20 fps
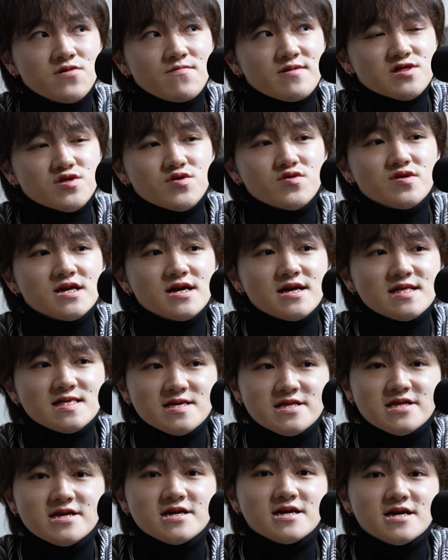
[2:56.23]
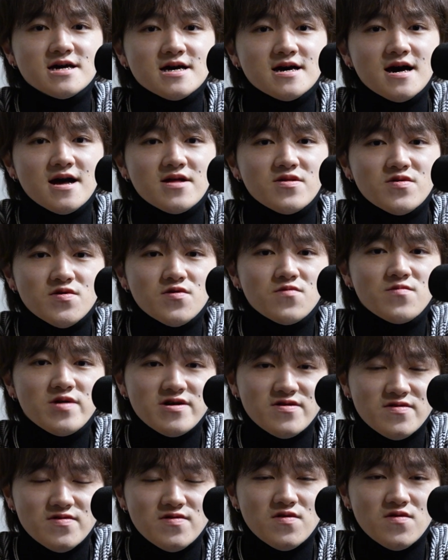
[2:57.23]
12月に、あの、龍馬
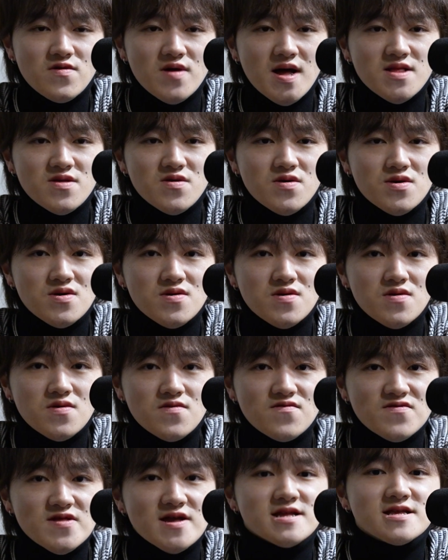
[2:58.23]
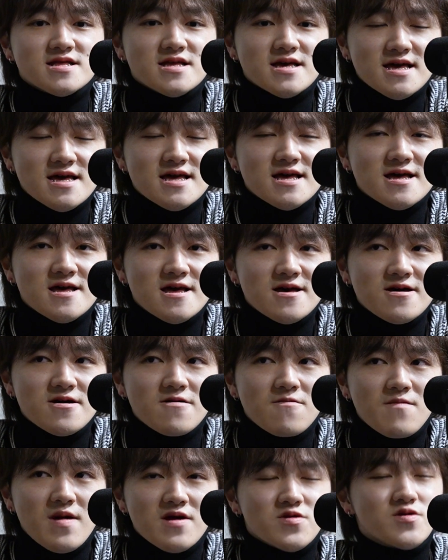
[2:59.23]
くんと、あのー、2人で、
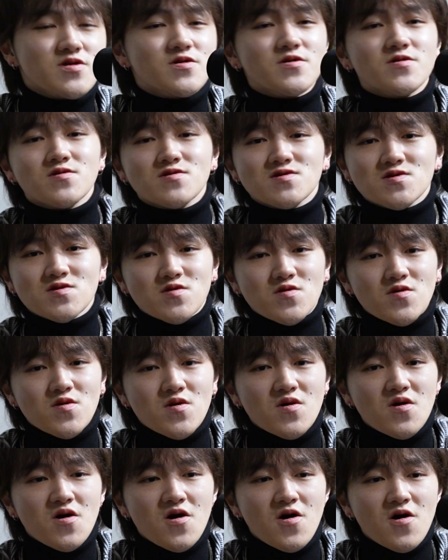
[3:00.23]
いろいろちょっと、